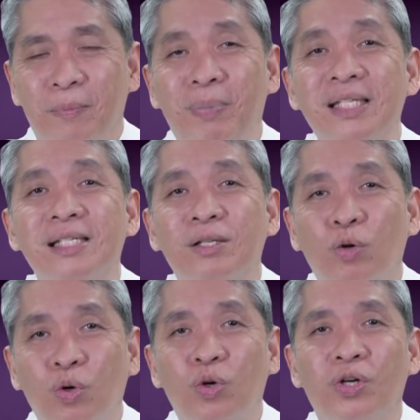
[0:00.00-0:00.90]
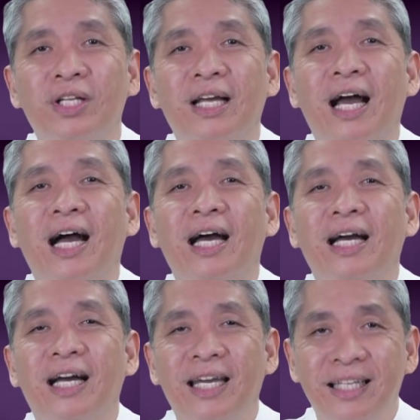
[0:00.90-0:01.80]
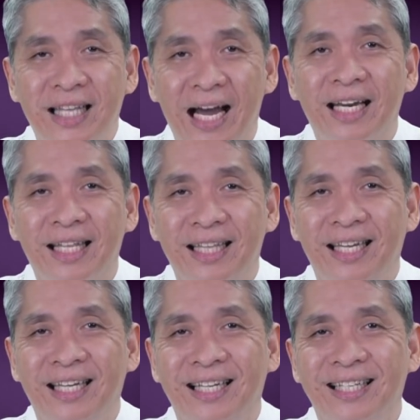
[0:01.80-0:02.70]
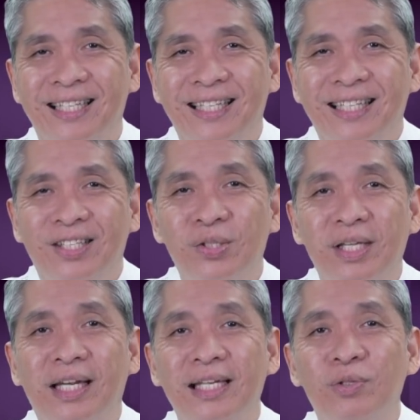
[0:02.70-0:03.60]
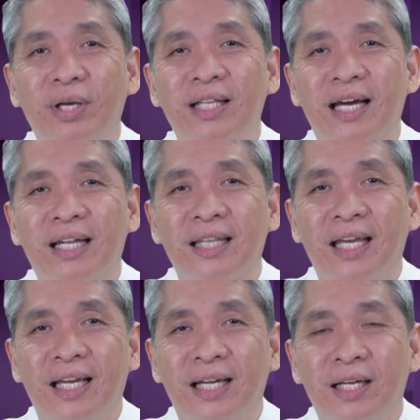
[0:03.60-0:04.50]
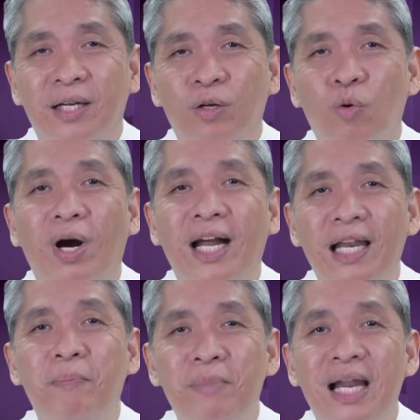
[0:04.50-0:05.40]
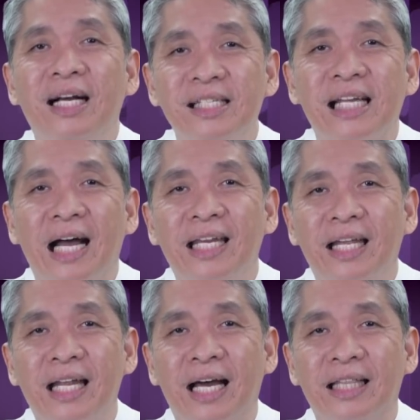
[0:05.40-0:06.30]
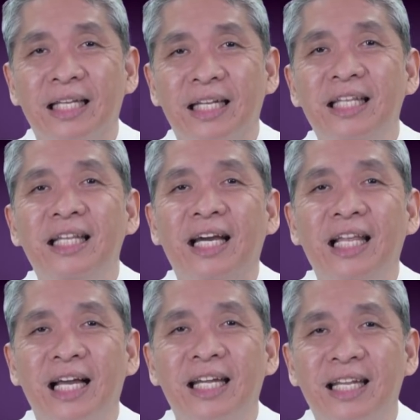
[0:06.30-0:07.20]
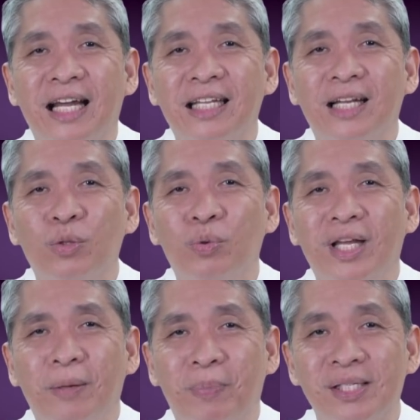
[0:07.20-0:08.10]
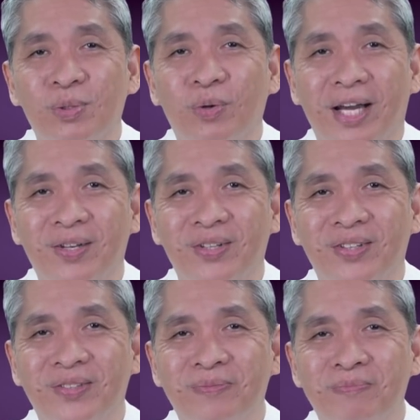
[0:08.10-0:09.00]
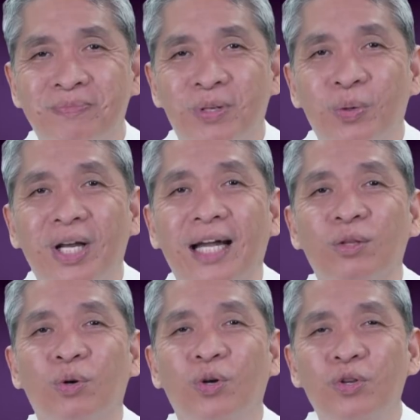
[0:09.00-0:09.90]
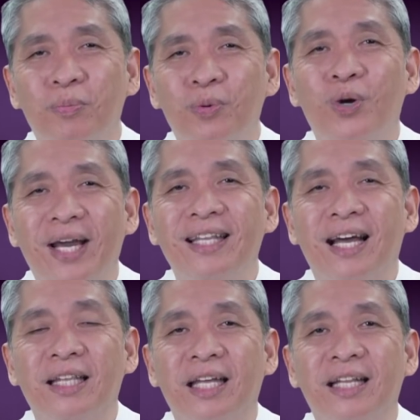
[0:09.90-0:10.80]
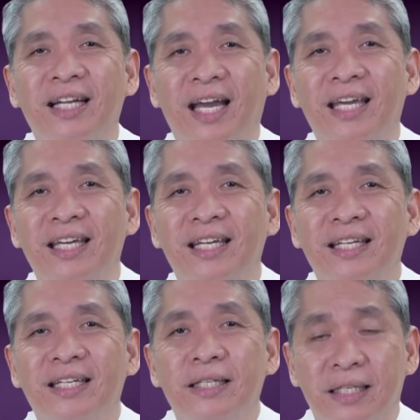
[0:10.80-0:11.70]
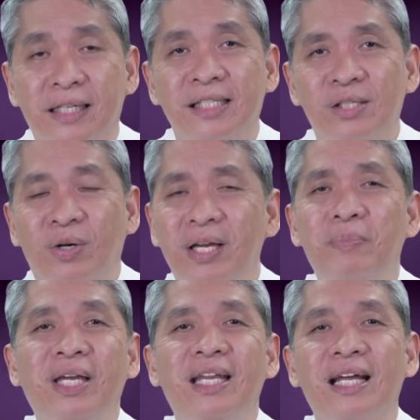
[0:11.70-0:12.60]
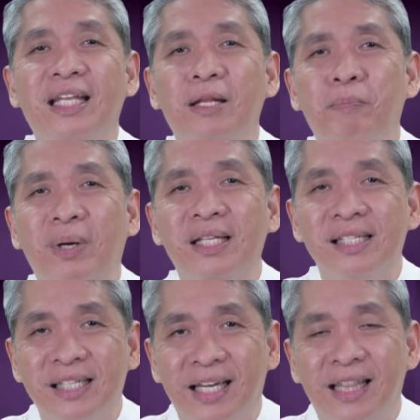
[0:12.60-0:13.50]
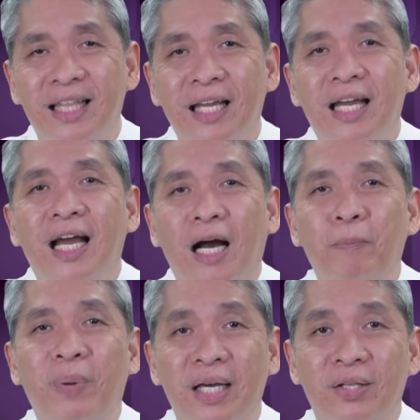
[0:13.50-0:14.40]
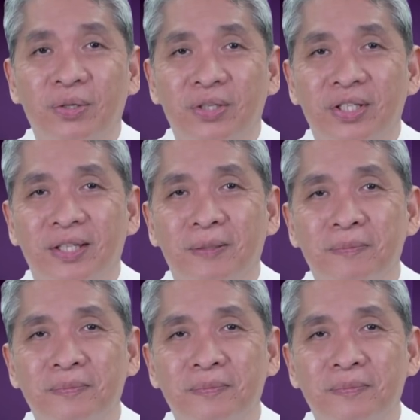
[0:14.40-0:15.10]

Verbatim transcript: Pasko ay darating. So si Kristo ay darating. Kung alam lang sana natin, edi nakilala natin ang tunay na Pasko ngayon. Kung nakatuon yung buhay natin kay Kristo. Kaya bigyan natin ng pansin ang Panginoon.